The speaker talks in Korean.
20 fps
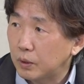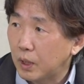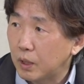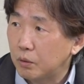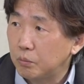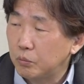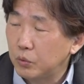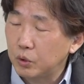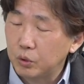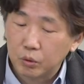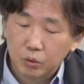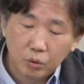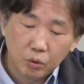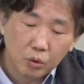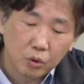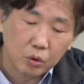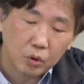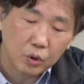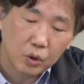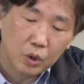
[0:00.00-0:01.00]
다른
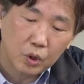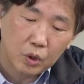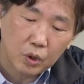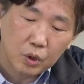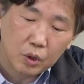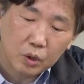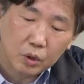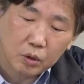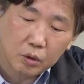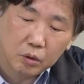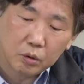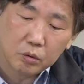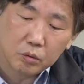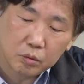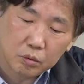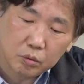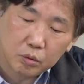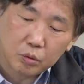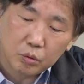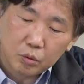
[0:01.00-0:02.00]
분들도
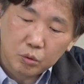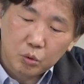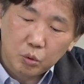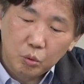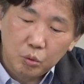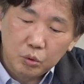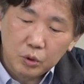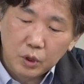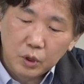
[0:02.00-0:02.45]
그런 좋은